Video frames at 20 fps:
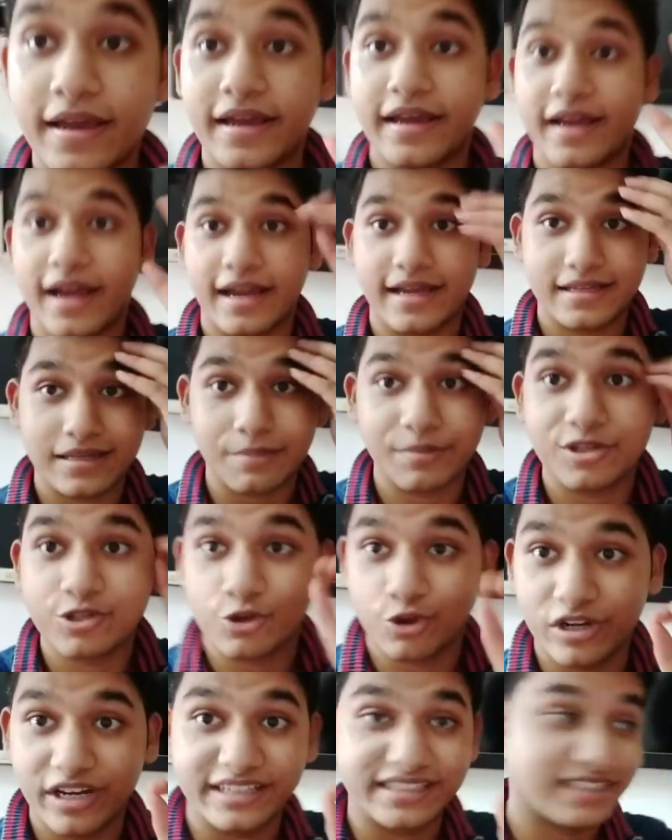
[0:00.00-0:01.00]
হে গাইস আমি
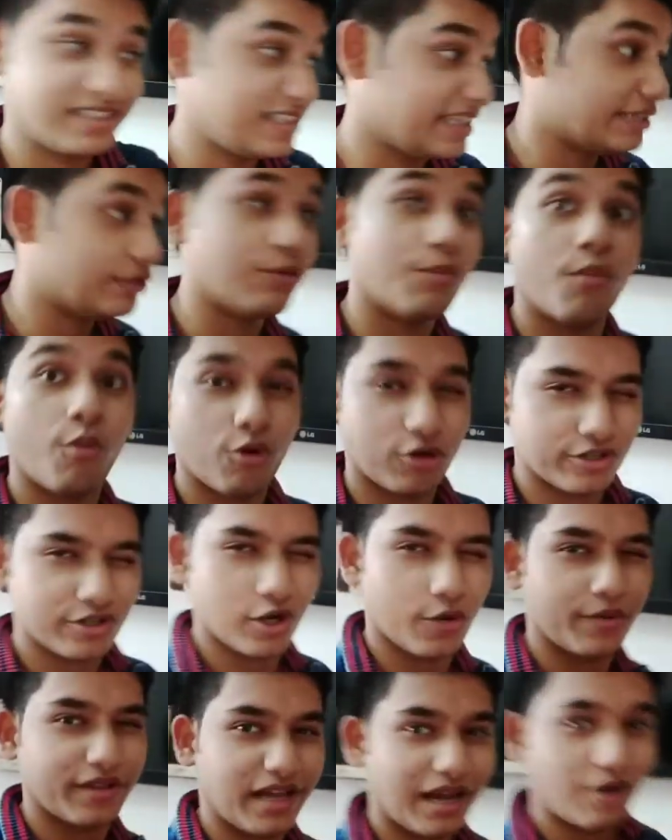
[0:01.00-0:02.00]
চলে এসেছি একটু
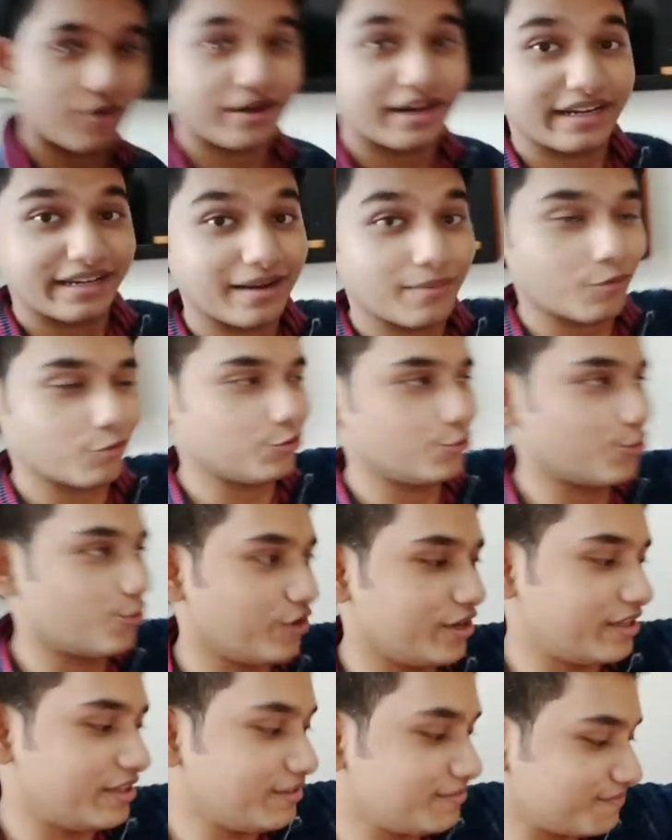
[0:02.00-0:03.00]
মজা হবে তার গেটটা বন্ধ
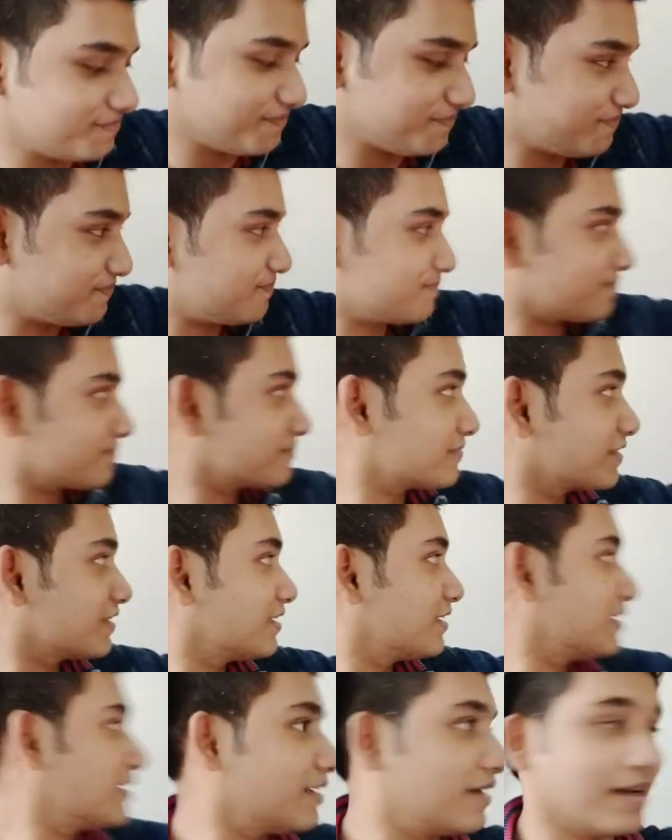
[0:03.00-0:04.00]
করে দিই
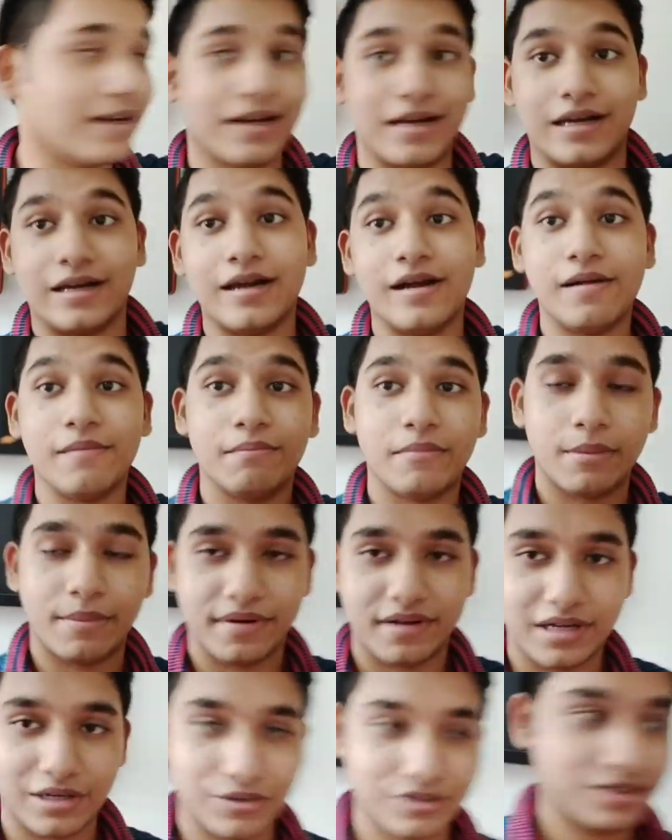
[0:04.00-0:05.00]
হ্যাঁ ব্যাপারটা